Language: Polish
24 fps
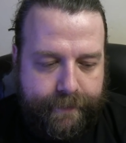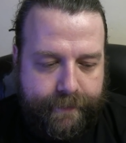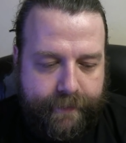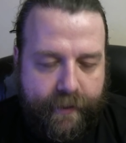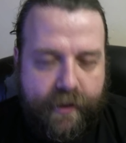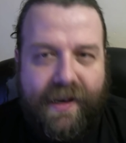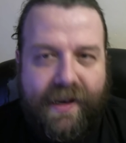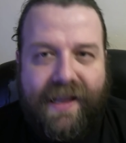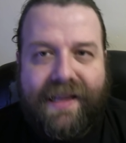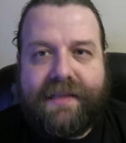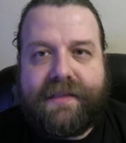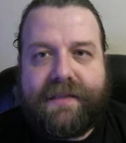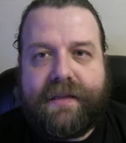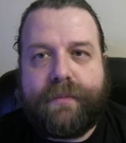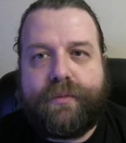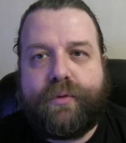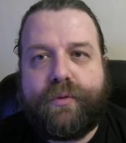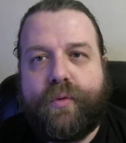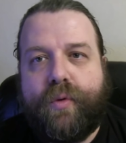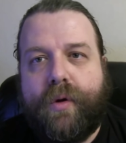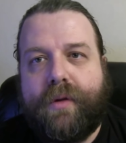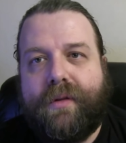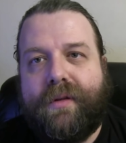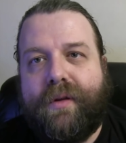O ile jestem
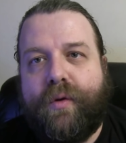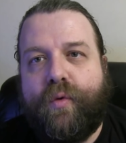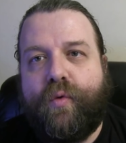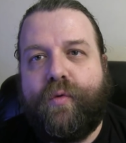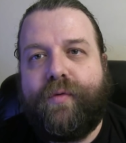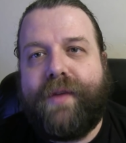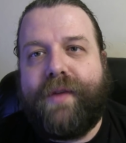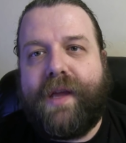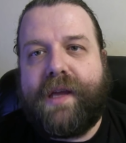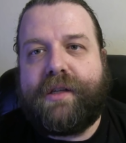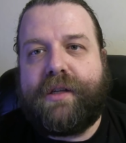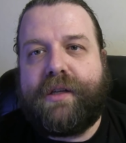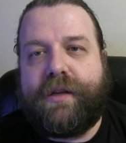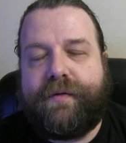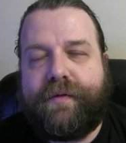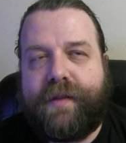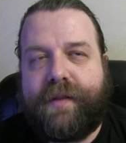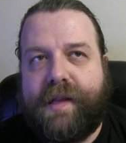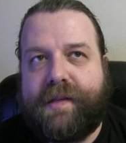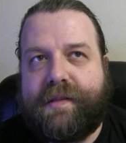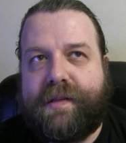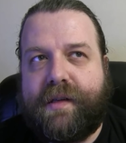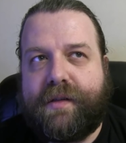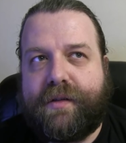skłonny uwierzyć w
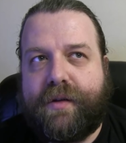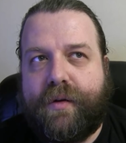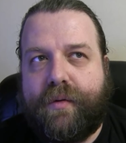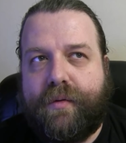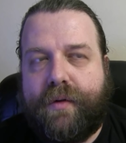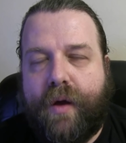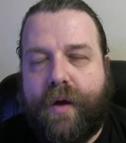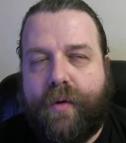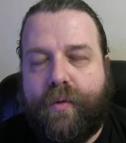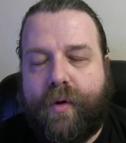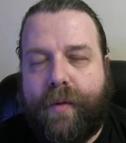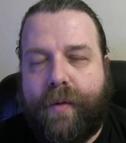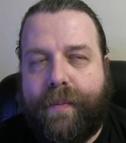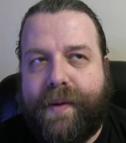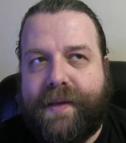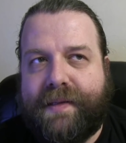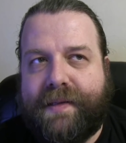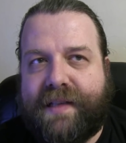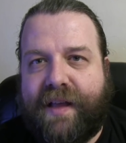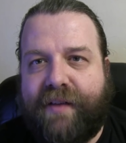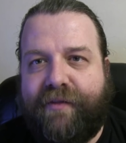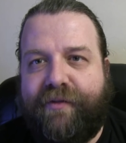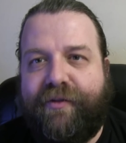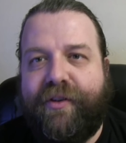tezę, że Unia
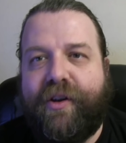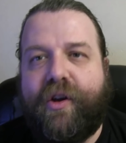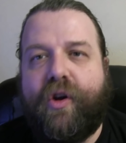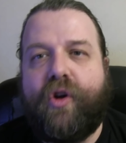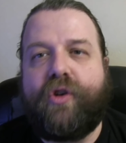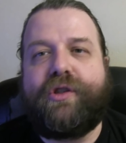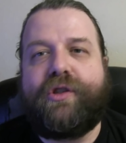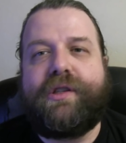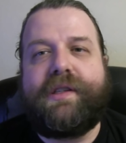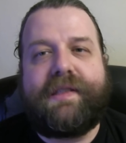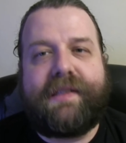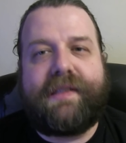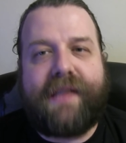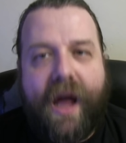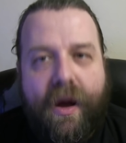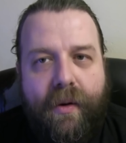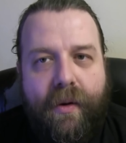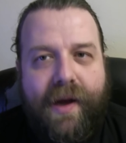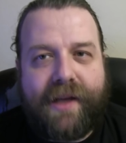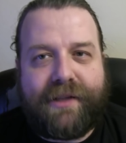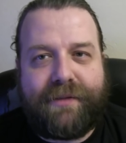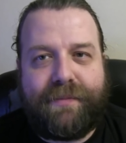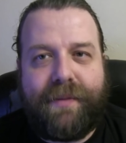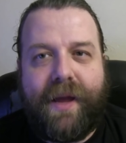Europejska
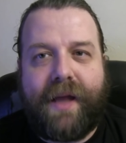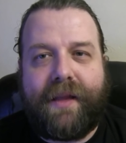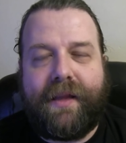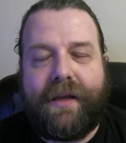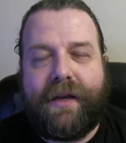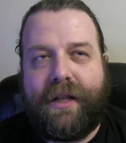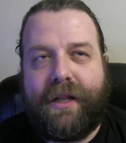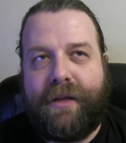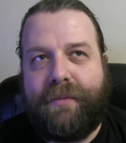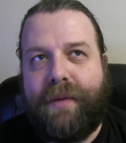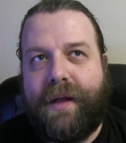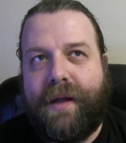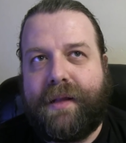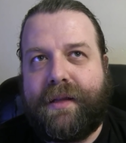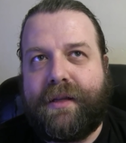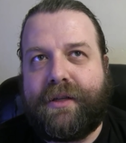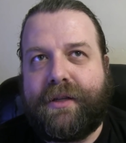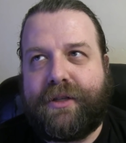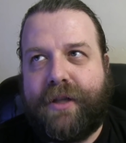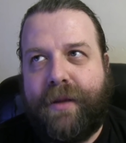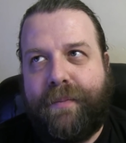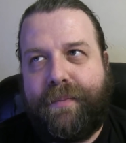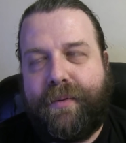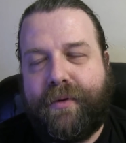wykorzystała zmiany
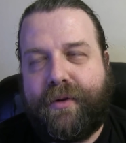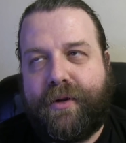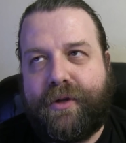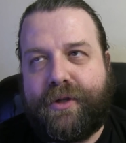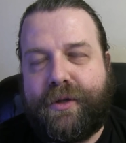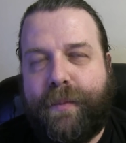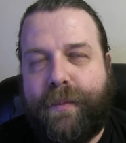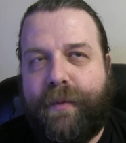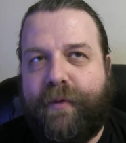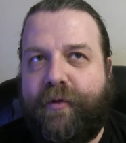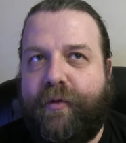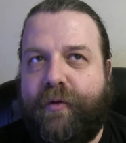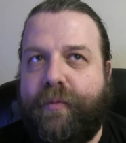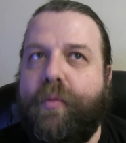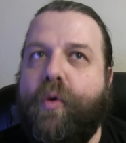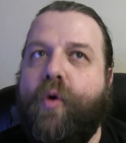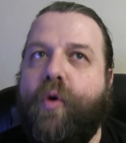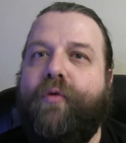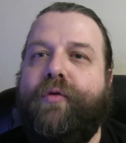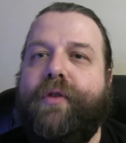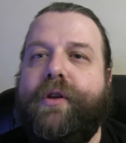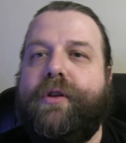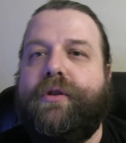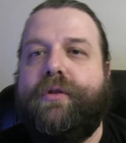klimatyczne po to, żeby
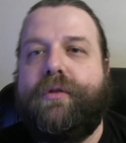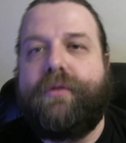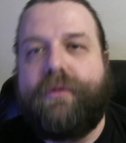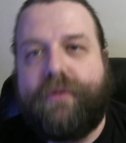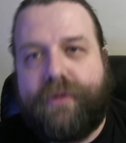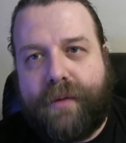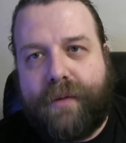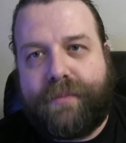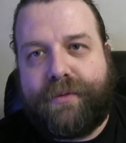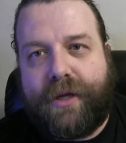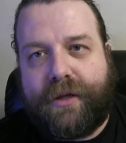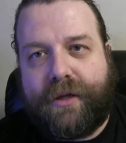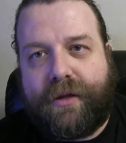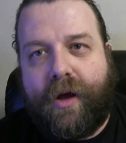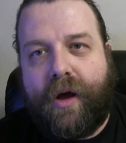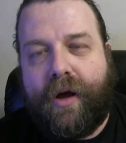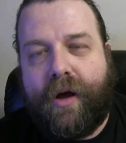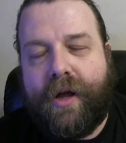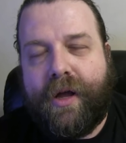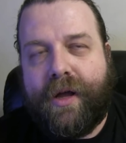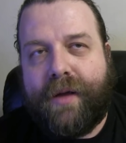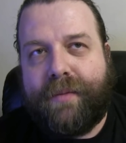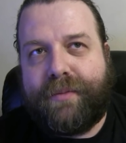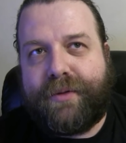wmówić ludziom, że to
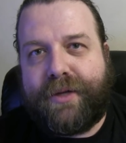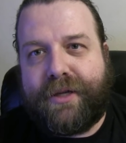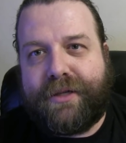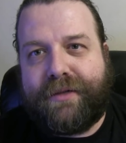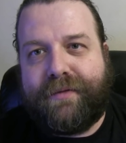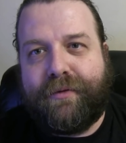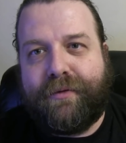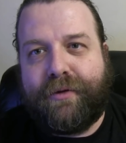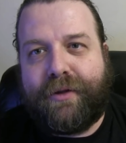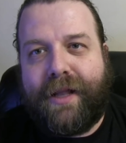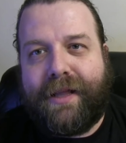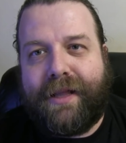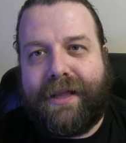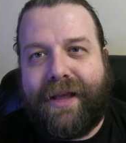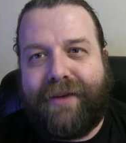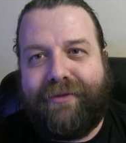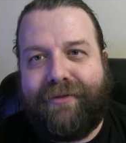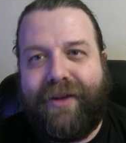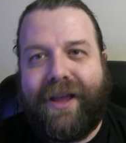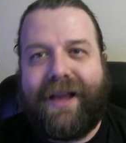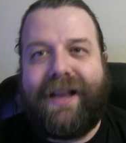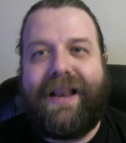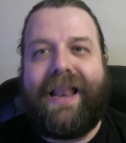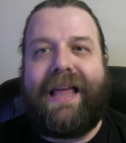przez dwutlenek
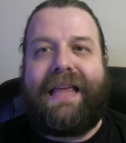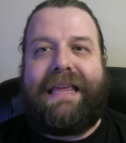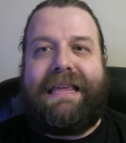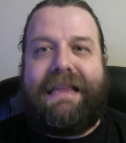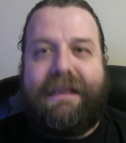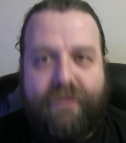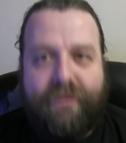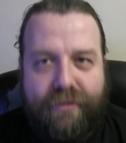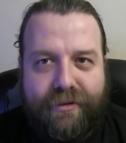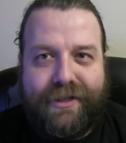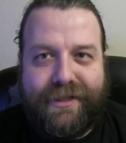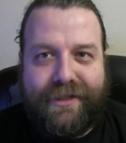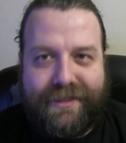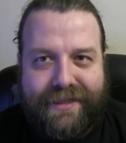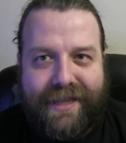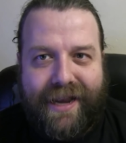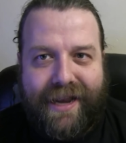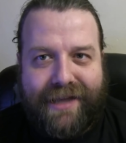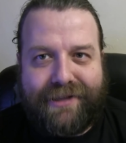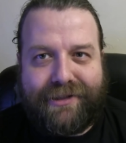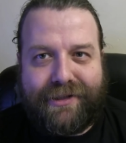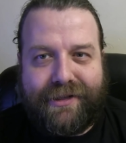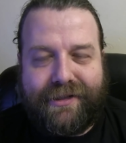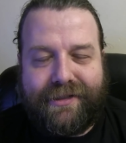węgla i ludzi
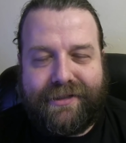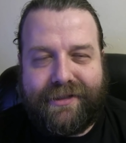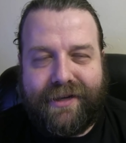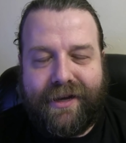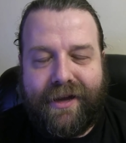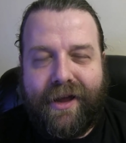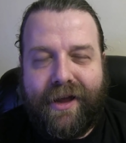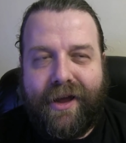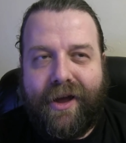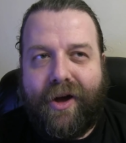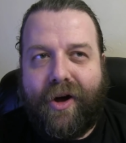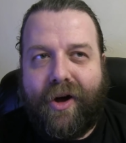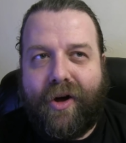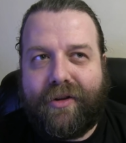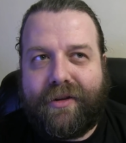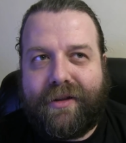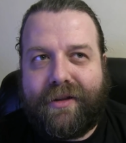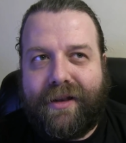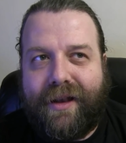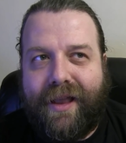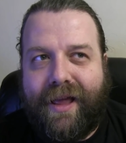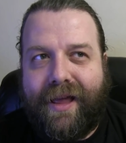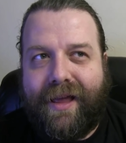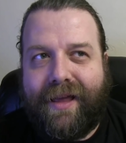straszyć, o
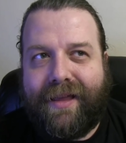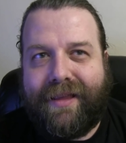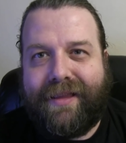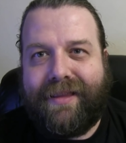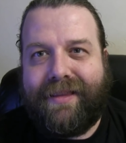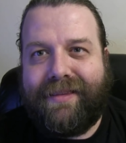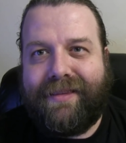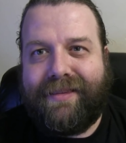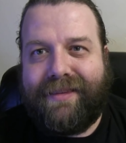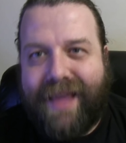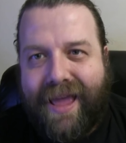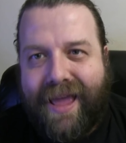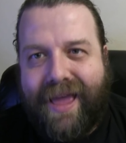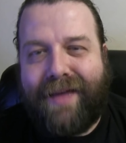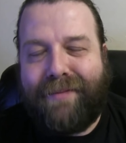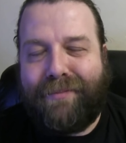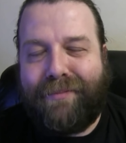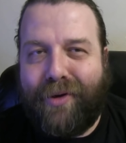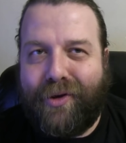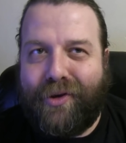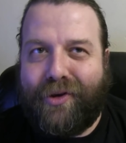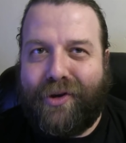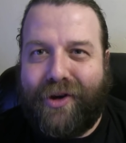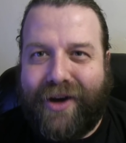tyle nie,
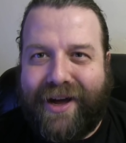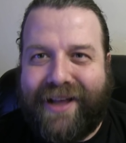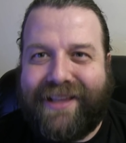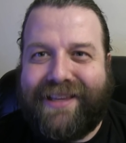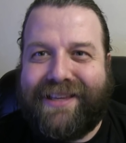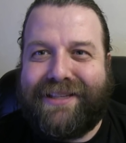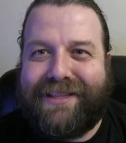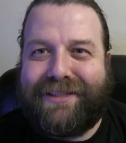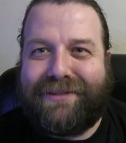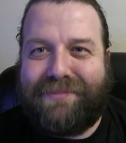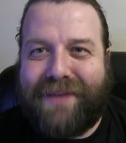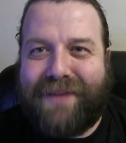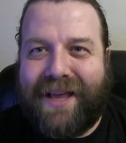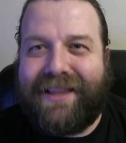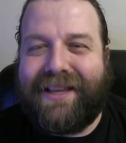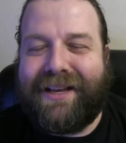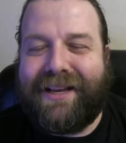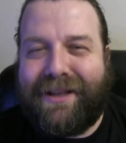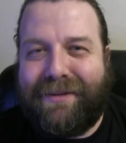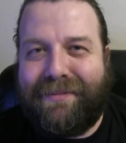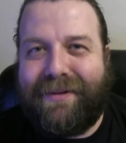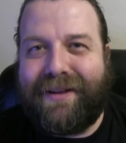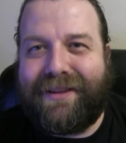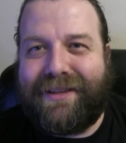moi kochani, zmiany
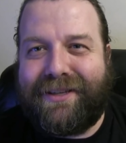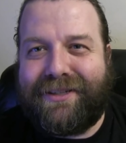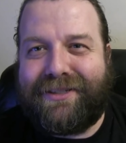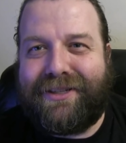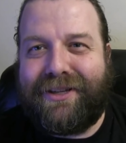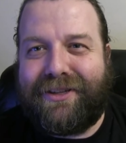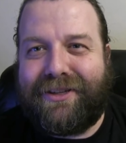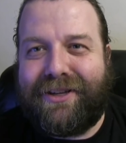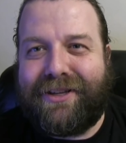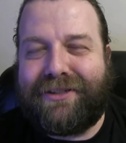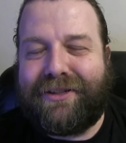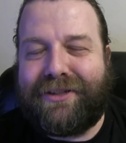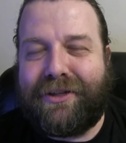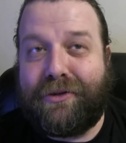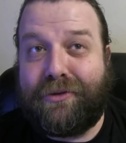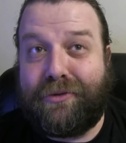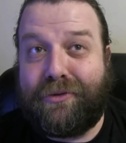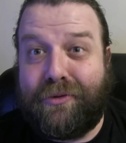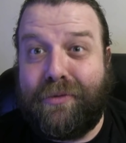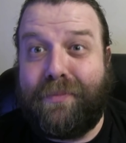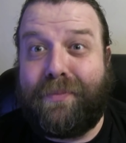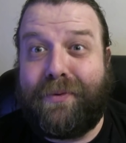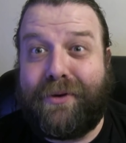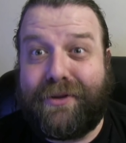klimatyczne to jest
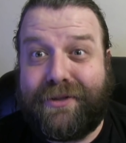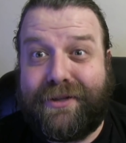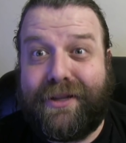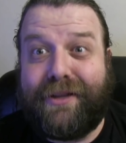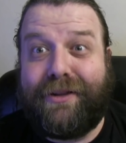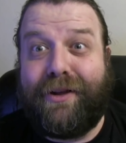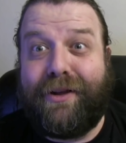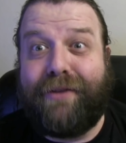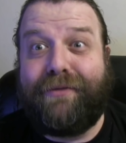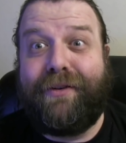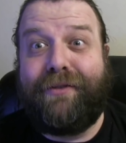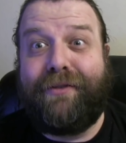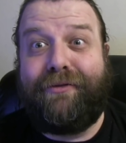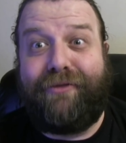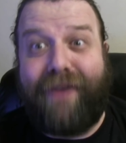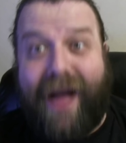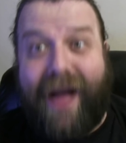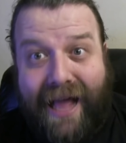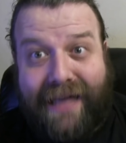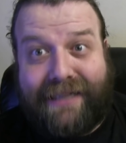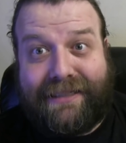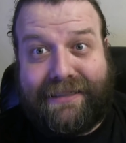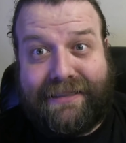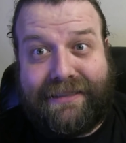stuprocentowy
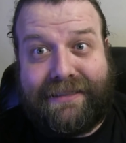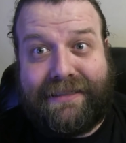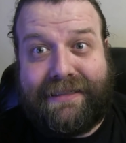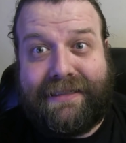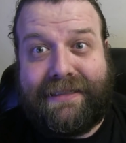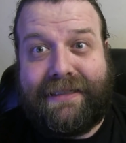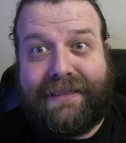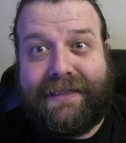fakt.